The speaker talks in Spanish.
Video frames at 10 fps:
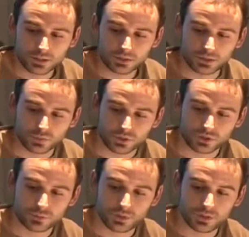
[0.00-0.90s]

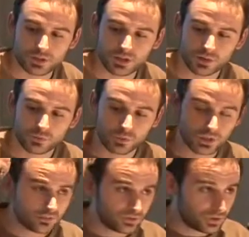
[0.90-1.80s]
Después vendría
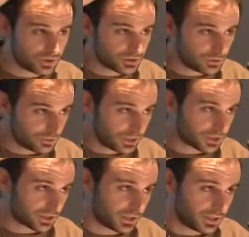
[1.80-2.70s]
publicaciones, ya
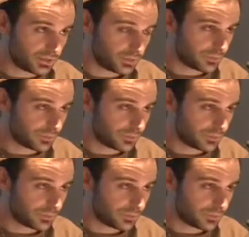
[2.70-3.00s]
sean